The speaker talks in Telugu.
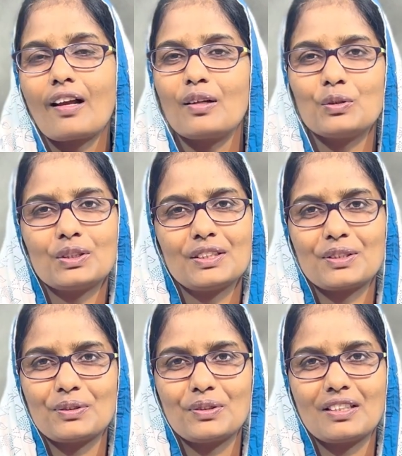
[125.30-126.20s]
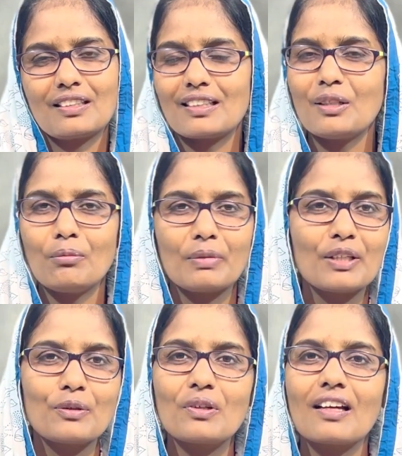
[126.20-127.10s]
ఆలోచిస్తూ ఉంటారు కదా
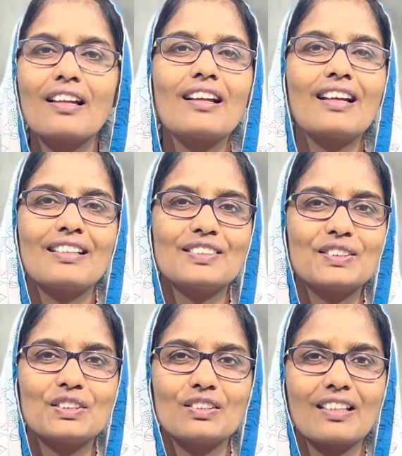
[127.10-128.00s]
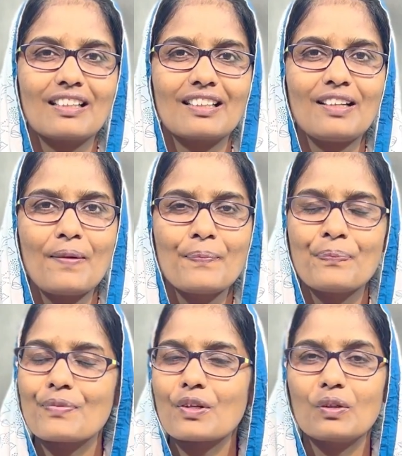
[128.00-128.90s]
మీరు కూడా అలానే ఆలోచిస్తుంటారు కదా
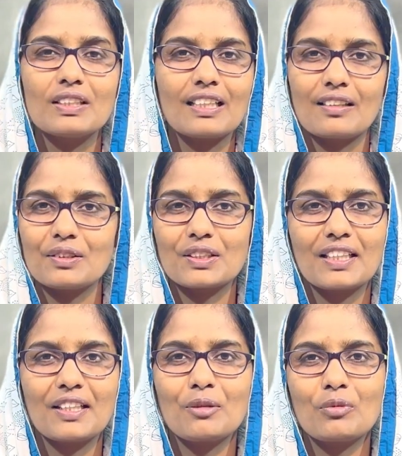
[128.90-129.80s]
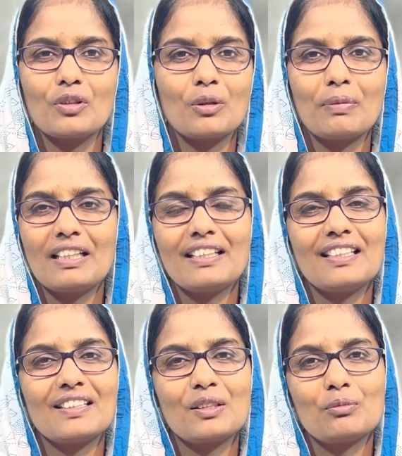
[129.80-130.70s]
కొన్నిసార్లు శరీరంలో ఉన్న
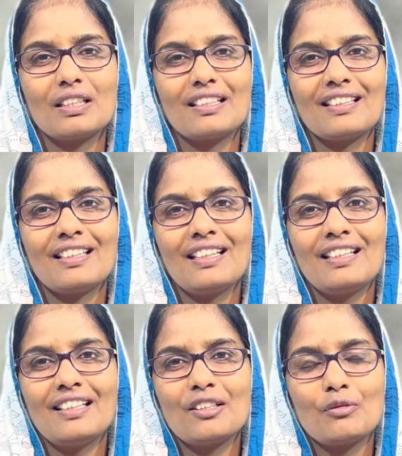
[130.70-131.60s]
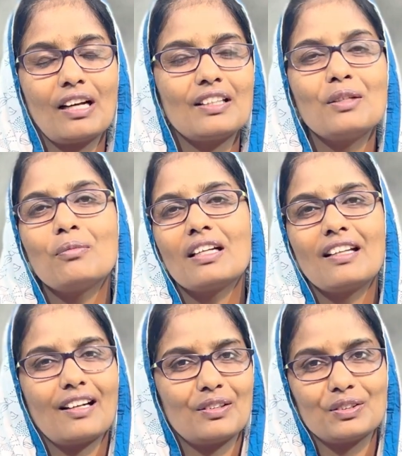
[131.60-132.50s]
బలహీనతను బట్టి వ్యాధిని
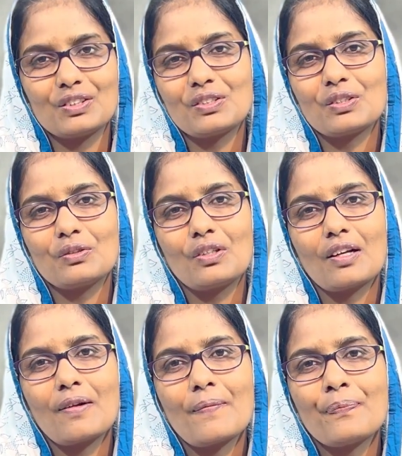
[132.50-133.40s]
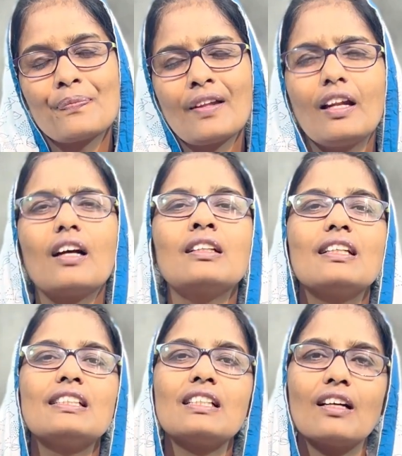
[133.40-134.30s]
బట్టి ఆలోచిస్తూ ఉంటారు నాకు
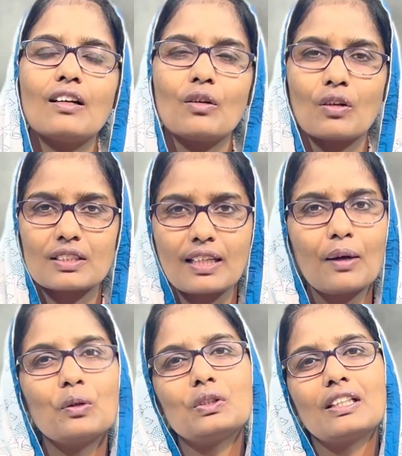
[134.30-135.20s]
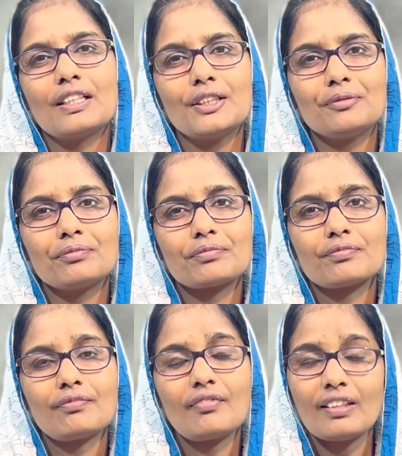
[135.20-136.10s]
తెలిసిన ఒక సహోదరి
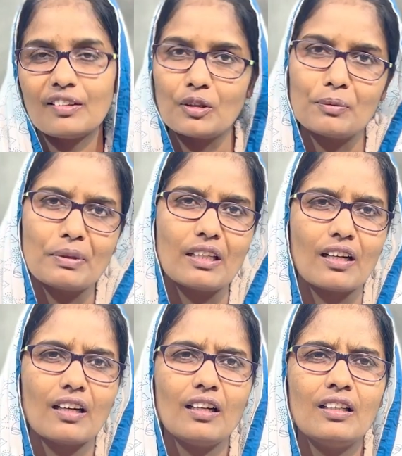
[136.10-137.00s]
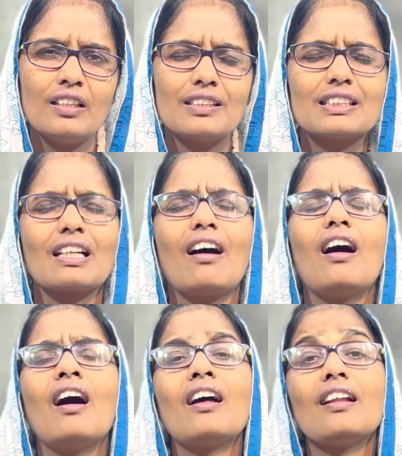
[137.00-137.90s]
దేవుని
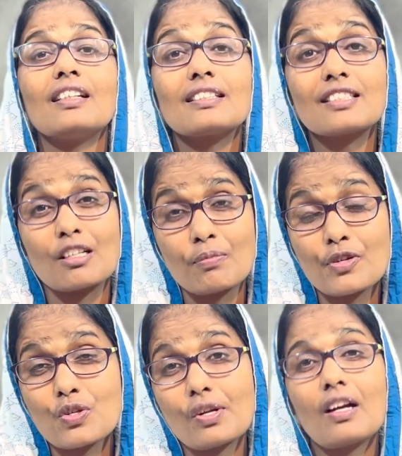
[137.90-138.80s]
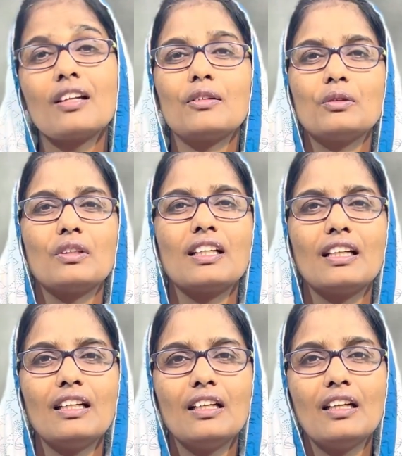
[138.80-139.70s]
చాలా సంవత్సరాల నుండి
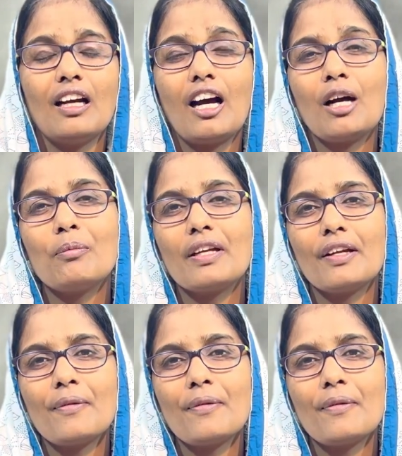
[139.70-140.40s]
ఆమె